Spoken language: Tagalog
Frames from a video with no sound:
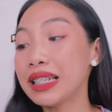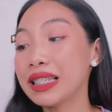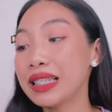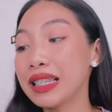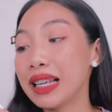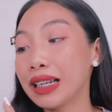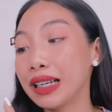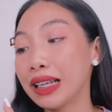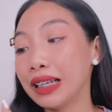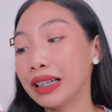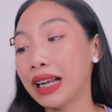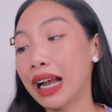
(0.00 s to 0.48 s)

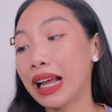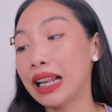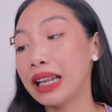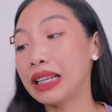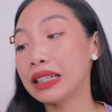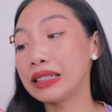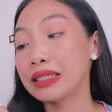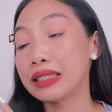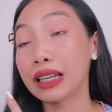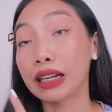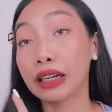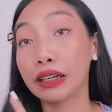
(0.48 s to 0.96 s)
is
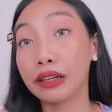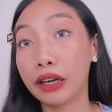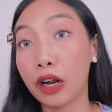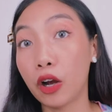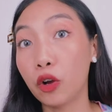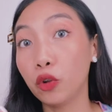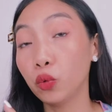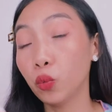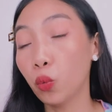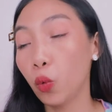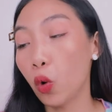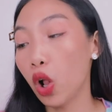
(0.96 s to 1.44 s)
nanggagaling sa
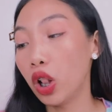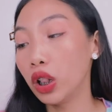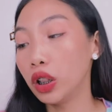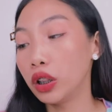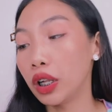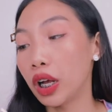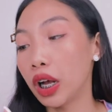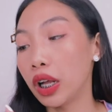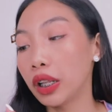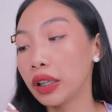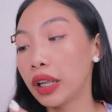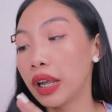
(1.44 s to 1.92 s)
ground
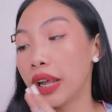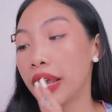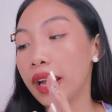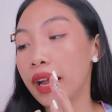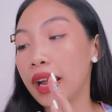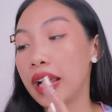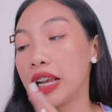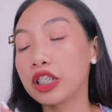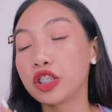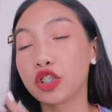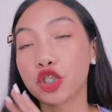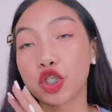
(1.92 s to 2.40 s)
walnut
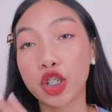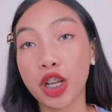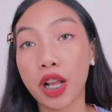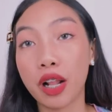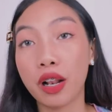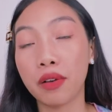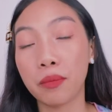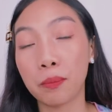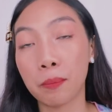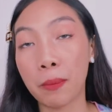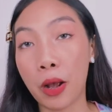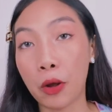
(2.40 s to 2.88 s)
and
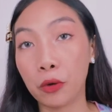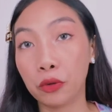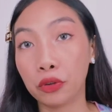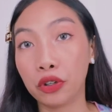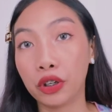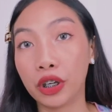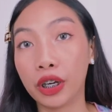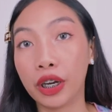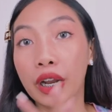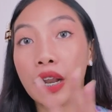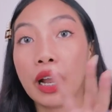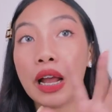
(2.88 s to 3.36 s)
shell
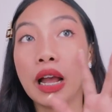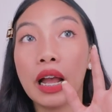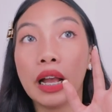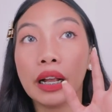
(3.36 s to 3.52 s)
powder.